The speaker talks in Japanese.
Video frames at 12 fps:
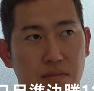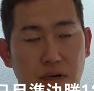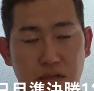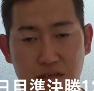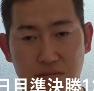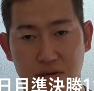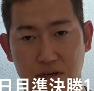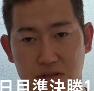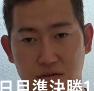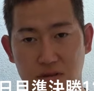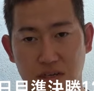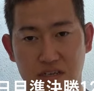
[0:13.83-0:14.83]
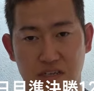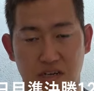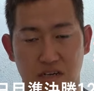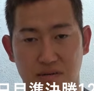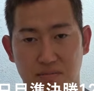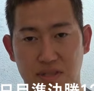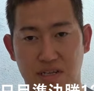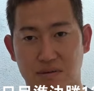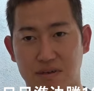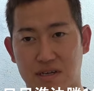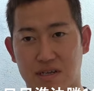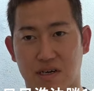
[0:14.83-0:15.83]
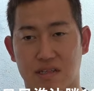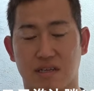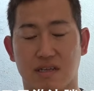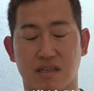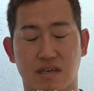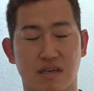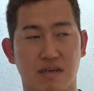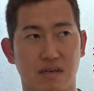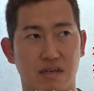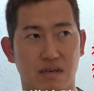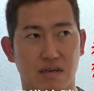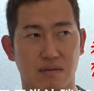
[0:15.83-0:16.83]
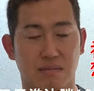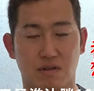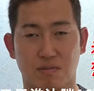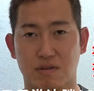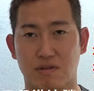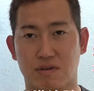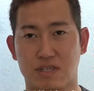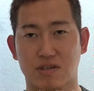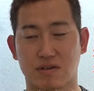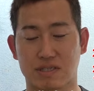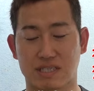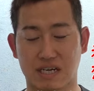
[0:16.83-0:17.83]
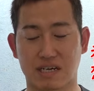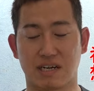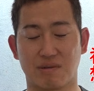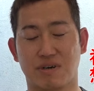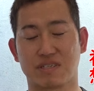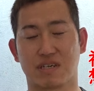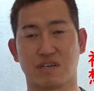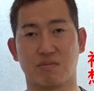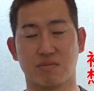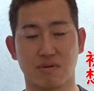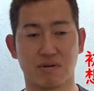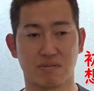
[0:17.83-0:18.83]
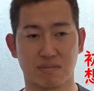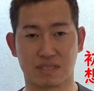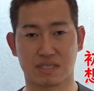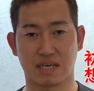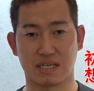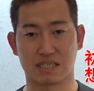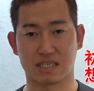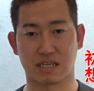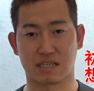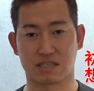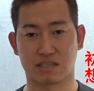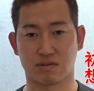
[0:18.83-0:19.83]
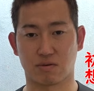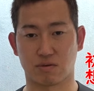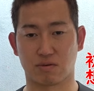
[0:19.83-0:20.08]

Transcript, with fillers: まあ自分が想定したまあ並びではなかったんで、まあ戸惑いはちょ若干ありましたけども、まあ、しっかり力出し切るこ